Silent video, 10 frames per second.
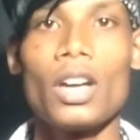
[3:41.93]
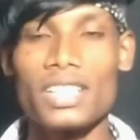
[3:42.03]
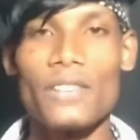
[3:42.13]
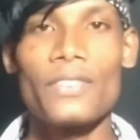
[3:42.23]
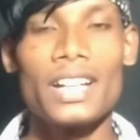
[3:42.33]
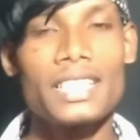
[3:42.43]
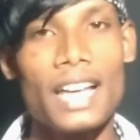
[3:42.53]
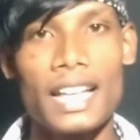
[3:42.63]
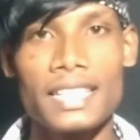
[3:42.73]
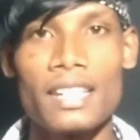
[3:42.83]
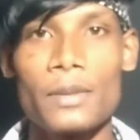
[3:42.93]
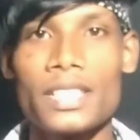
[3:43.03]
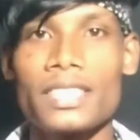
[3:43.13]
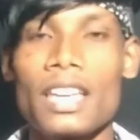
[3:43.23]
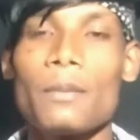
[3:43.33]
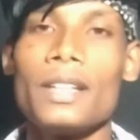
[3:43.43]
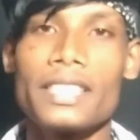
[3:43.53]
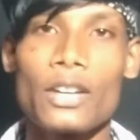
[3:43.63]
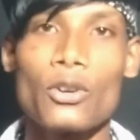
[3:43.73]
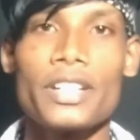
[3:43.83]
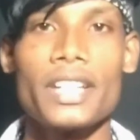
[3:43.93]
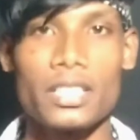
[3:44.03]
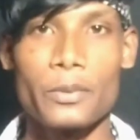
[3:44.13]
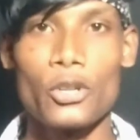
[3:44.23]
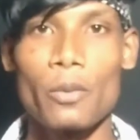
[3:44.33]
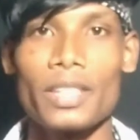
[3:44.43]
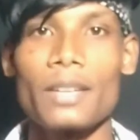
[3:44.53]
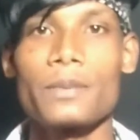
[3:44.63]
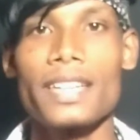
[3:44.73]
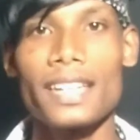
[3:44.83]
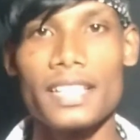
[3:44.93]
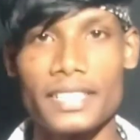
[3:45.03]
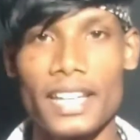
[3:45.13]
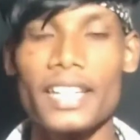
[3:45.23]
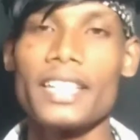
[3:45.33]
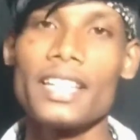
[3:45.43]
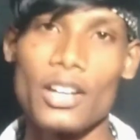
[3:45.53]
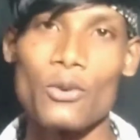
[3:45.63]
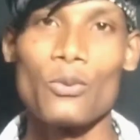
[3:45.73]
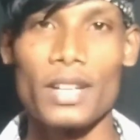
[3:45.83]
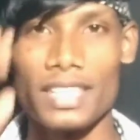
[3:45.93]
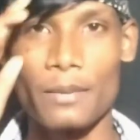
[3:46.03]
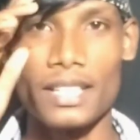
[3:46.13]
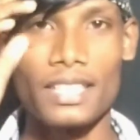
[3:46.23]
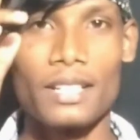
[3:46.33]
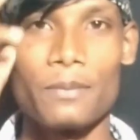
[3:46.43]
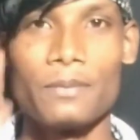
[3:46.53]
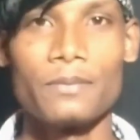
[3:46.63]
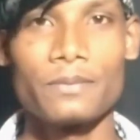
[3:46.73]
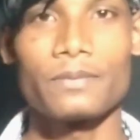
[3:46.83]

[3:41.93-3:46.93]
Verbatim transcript: चलिए फ्रेंड्स आज के लिए बस इतना ही मिलते हैं नेक्स्ट वीडियो में तब तक के लिए जय हिंद वंदे मातरम